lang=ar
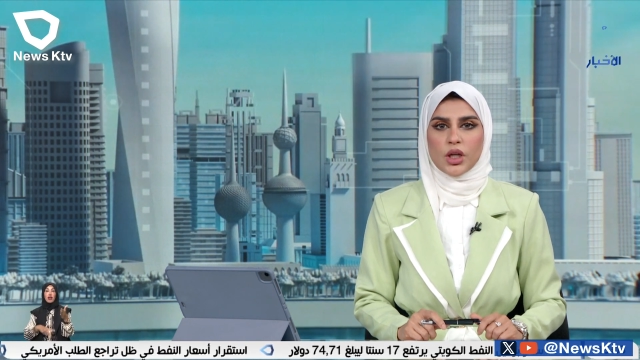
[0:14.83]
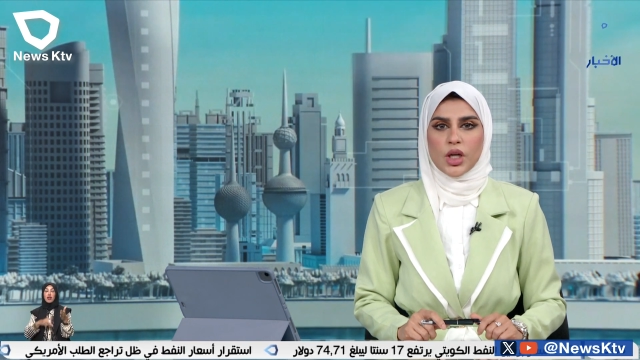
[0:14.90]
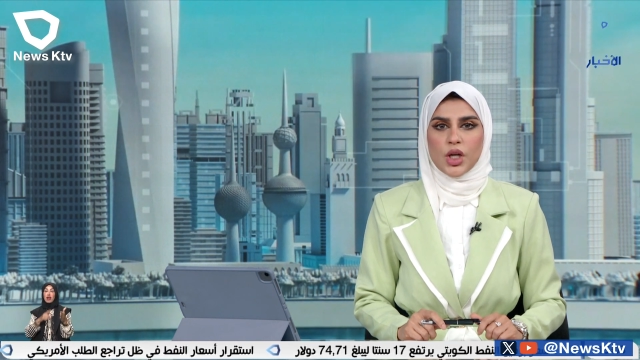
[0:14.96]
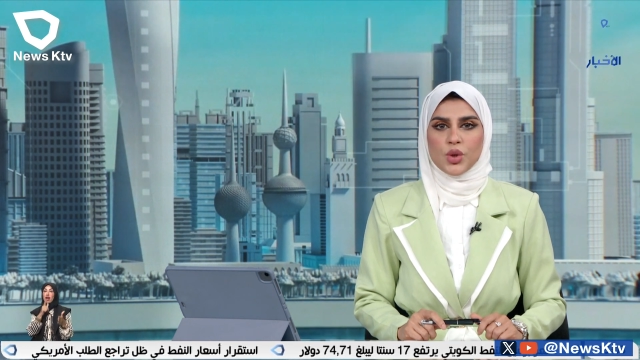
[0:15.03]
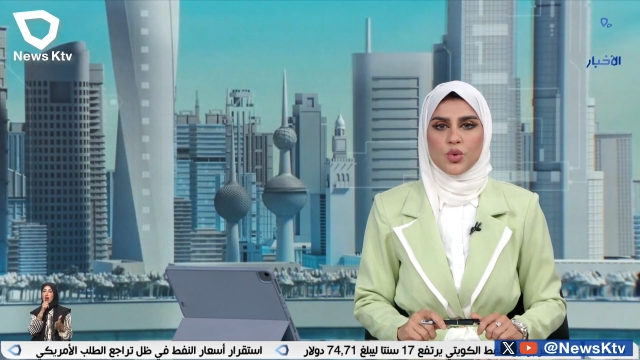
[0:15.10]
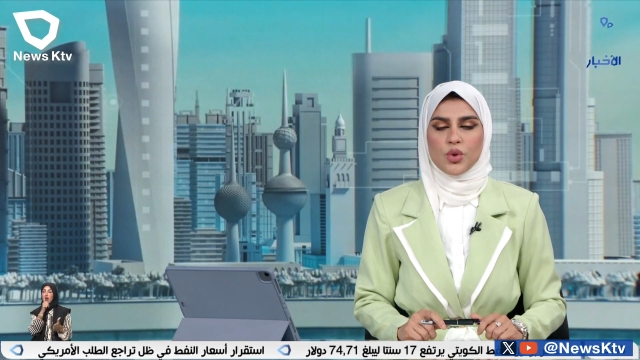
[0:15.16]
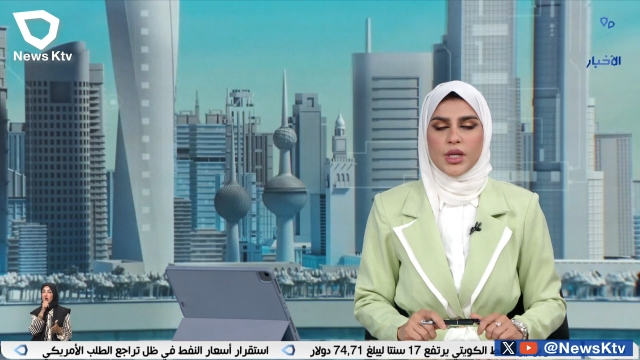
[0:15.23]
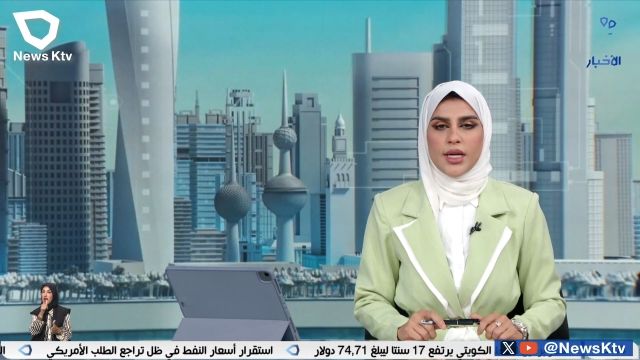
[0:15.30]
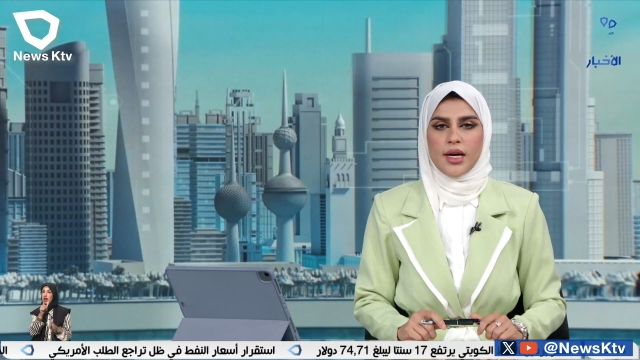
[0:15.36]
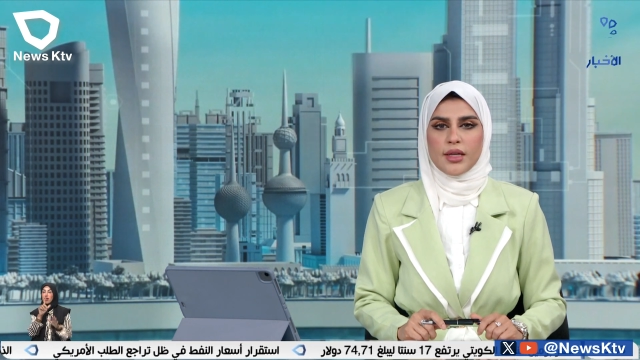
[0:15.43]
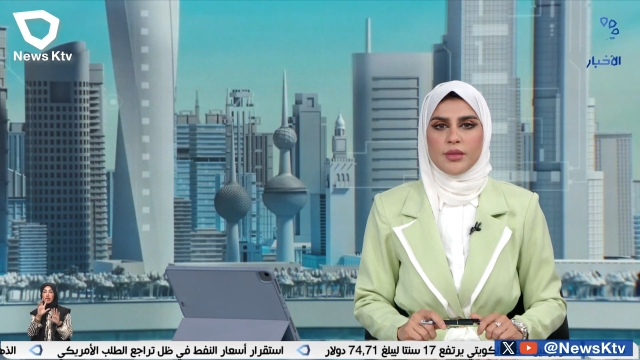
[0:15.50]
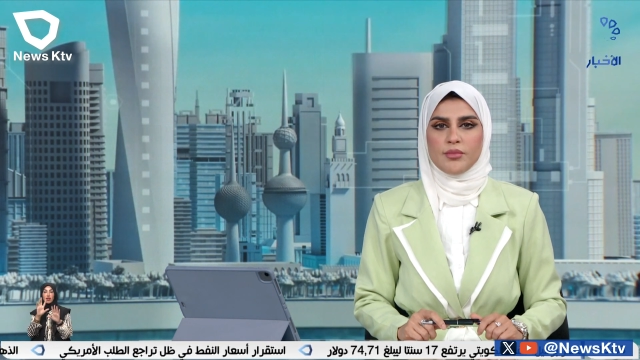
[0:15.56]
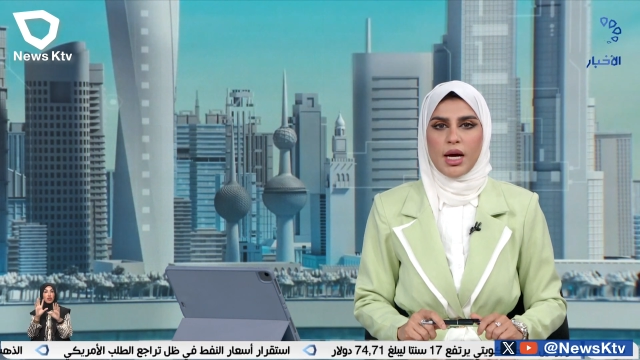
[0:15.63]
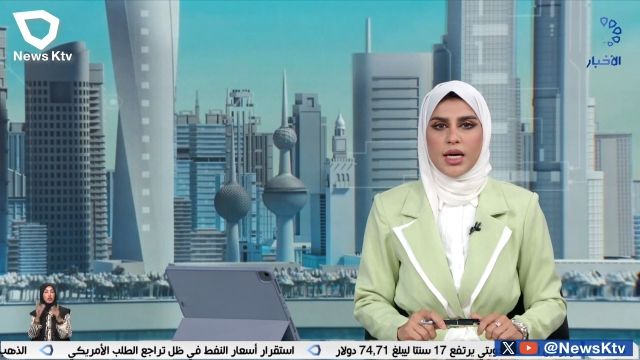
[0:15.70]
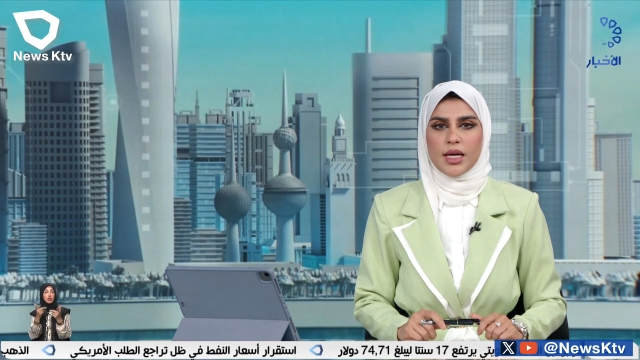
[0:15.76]
القانونية
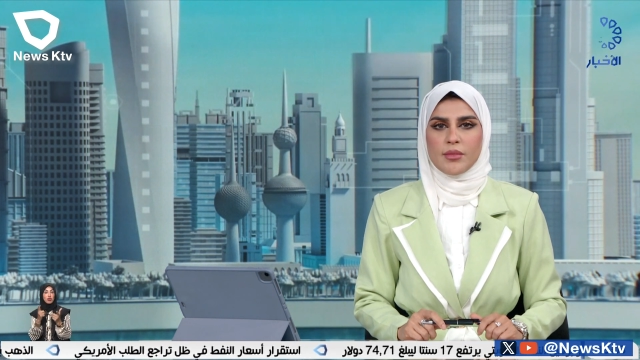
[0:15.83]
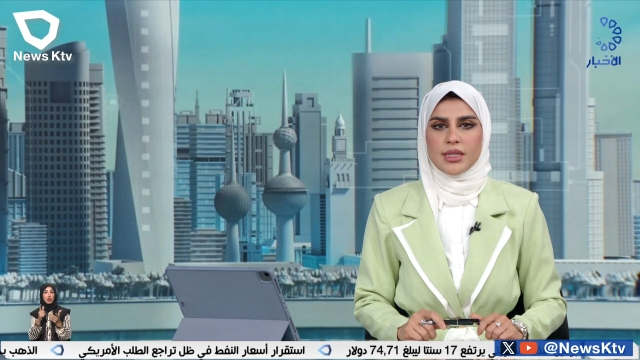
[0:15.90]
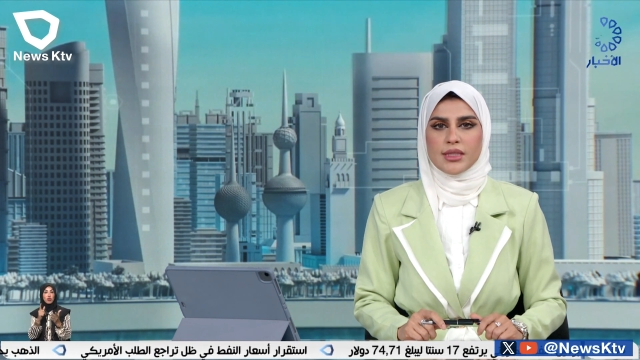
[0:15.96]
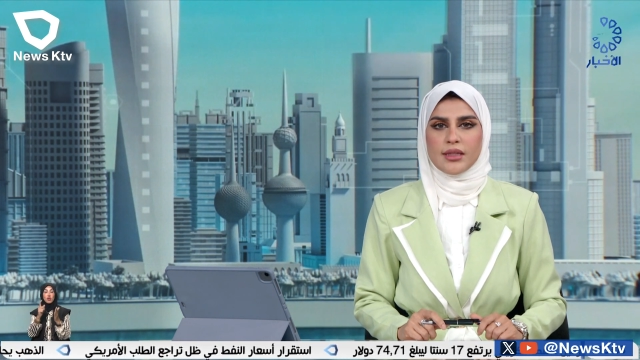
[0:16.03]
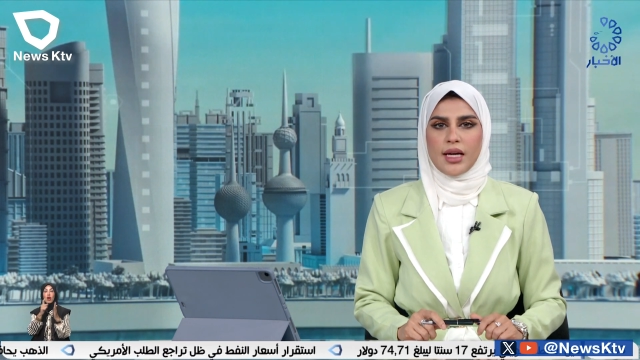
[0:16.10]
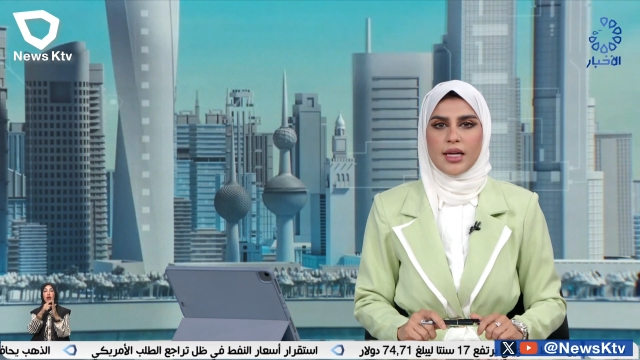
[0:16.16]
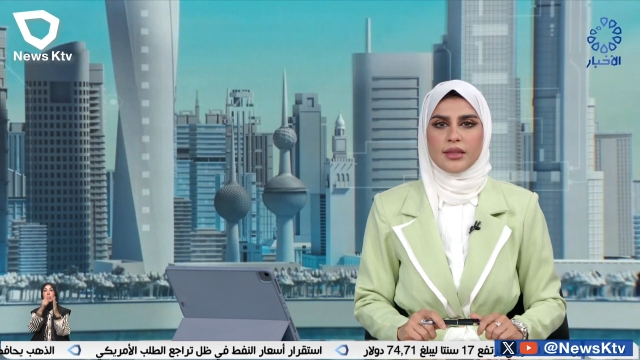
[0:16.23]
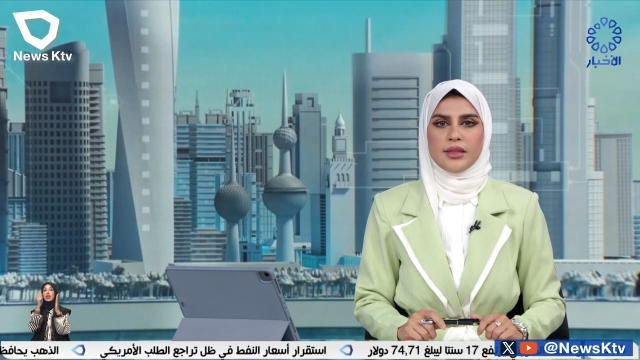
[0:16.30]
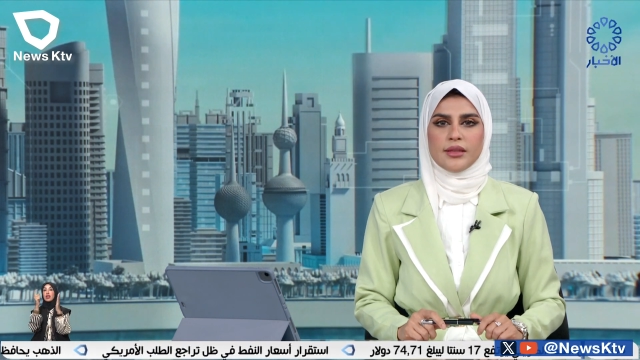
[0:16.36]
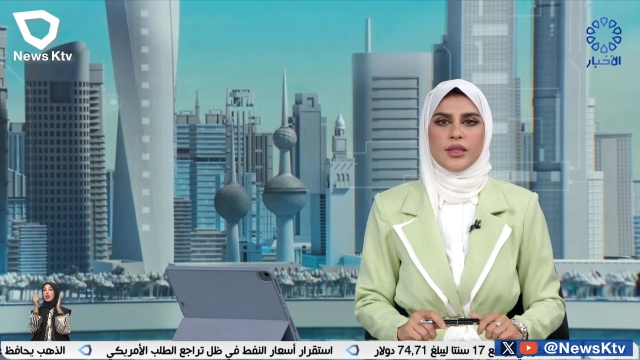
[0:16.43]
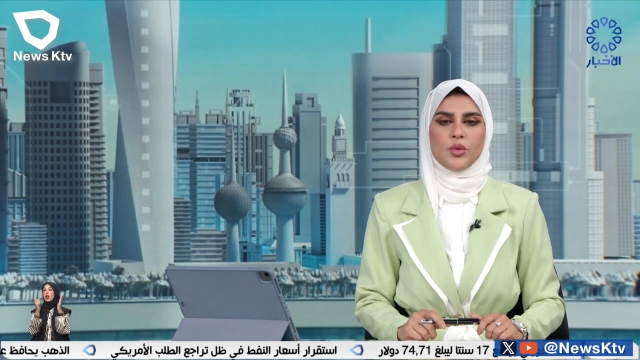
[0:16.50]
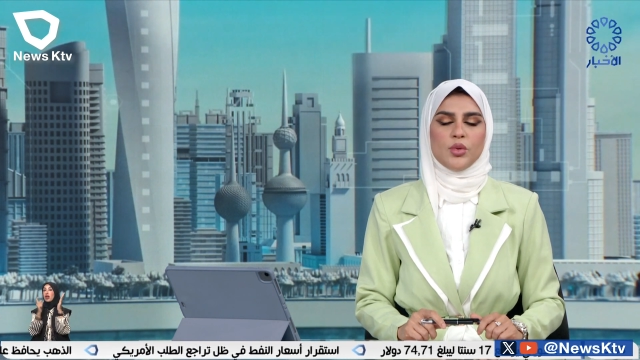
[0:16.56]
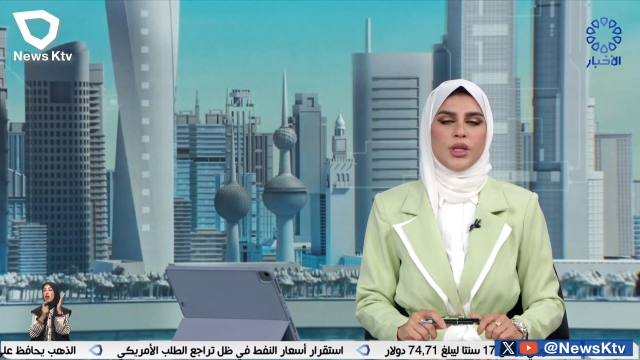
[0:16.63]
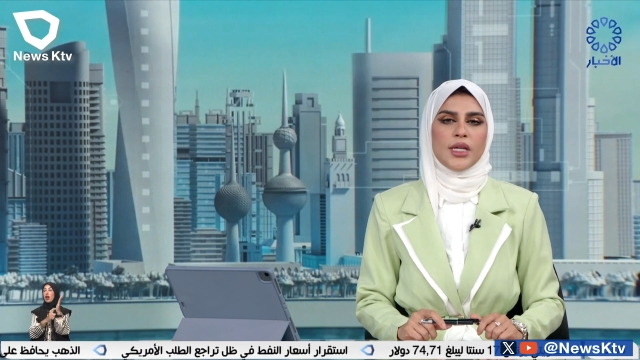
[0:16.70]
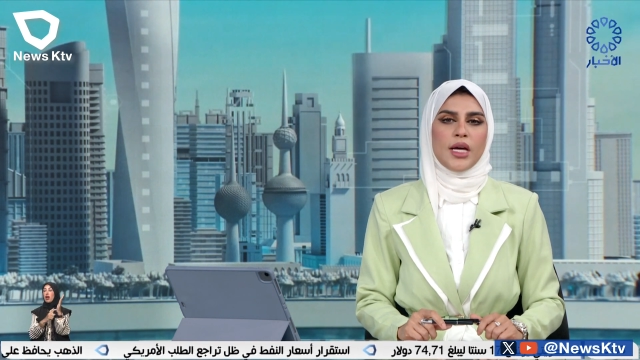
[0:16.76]
لمحكمة العدل
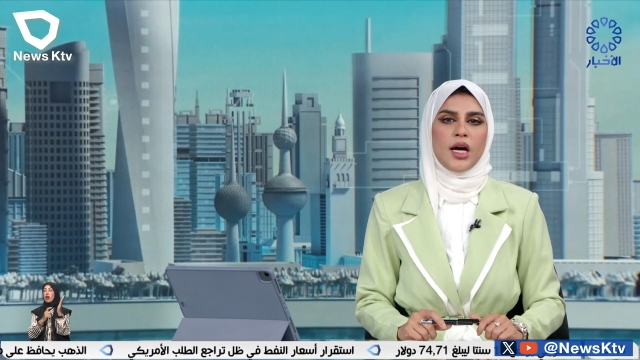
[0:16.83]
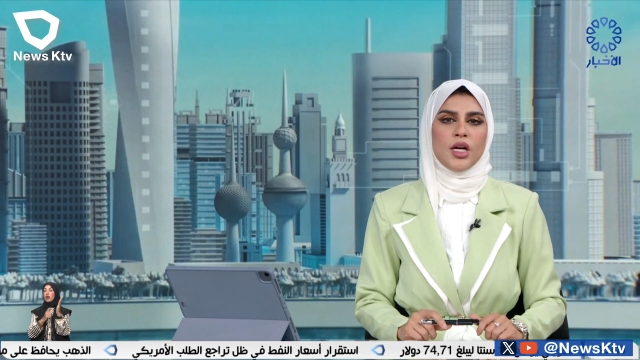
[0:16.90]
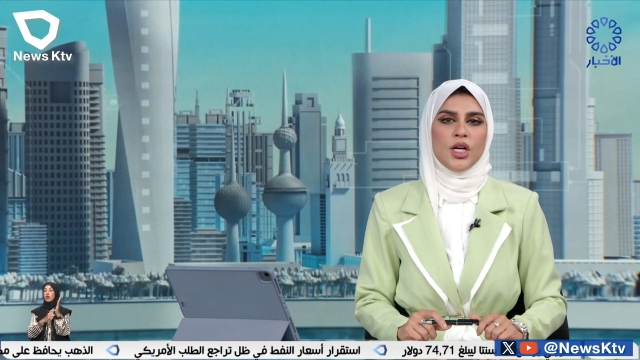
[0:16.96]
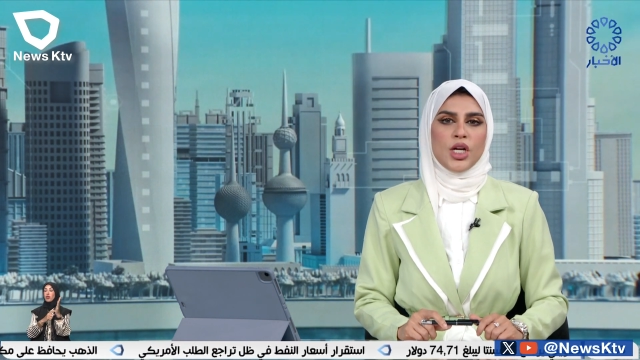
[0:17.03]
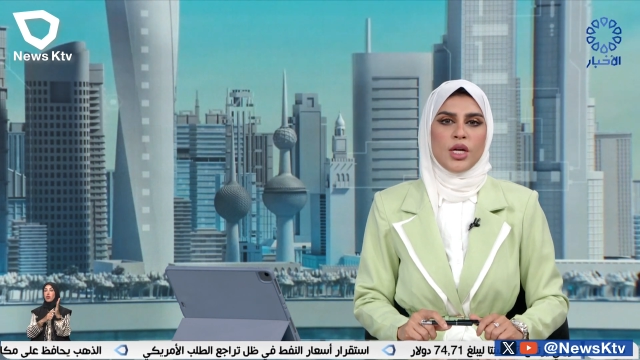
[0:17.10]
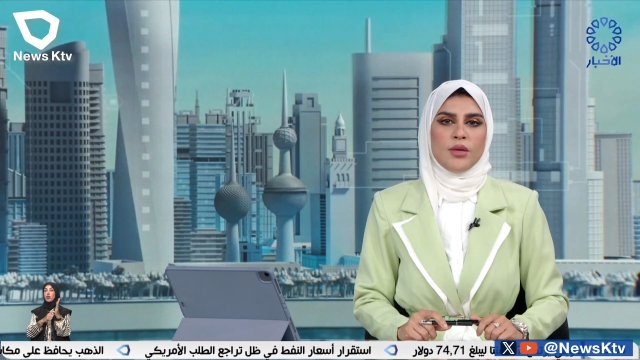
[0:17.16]
الدولية